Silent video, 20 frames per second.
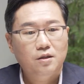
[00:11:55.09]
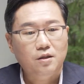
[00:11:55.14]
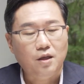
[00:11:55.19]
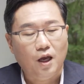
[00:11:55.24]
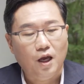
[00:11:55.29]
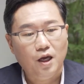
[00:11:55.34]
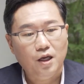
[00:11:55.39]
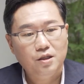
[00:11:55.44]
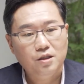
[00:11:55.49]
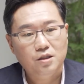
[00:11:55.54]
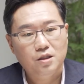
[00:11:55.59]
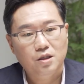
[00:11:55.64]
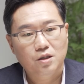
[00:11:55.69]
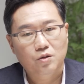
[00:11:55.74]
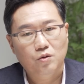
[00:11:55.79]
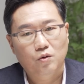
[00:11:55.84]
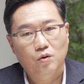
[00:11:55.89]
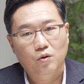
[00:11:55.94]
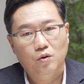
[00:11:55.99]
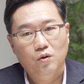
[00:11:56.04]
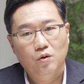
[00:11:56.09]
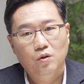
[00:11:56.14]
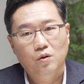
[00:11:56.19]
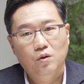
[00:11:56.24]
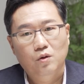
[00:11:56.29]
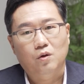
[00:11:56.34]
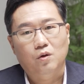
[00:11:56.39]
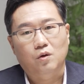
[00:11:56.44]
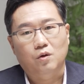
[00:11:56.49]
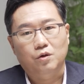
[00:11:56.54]
대체로
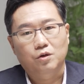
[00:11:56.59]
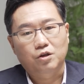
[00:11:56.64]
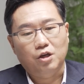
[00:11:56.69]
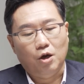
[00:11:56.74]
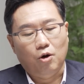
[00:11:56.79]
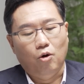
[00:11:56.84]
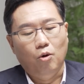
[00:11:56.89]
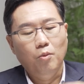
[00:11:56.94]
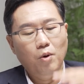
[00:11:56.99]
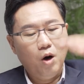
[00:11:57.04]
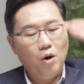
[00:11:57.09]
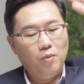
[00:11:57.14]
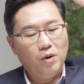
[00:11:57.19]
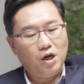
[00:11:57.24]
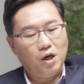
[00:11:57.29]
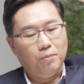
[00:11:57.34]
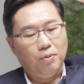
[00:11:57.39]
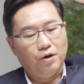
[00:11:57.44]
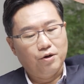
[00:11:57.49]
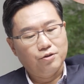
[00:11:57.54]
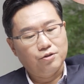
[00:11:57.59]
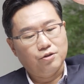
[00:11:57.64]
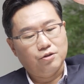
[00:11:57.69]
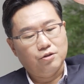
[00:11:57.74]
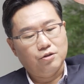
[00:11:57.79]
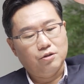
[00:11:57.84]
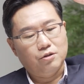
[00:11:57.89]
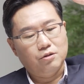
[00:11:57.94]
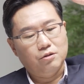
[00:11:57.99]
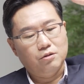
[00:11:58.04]
어, 이렇게 어마어마하게
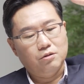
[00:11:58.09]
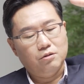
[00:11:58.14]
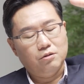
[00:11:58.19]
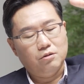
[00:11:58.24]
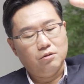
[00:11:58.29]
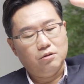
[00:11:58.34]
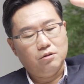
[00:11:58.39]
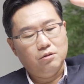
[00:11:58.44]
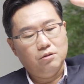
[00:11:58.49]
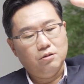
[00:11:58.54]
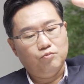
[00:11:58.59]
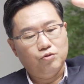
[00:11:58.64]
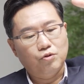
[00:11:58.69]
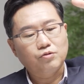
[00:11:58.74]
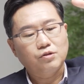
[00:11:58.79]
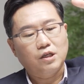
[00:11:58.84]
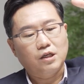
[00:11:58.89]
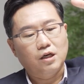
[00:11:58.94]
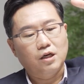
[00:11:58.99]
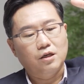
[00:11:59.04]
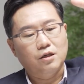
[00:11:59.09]
벌어졌던 부동산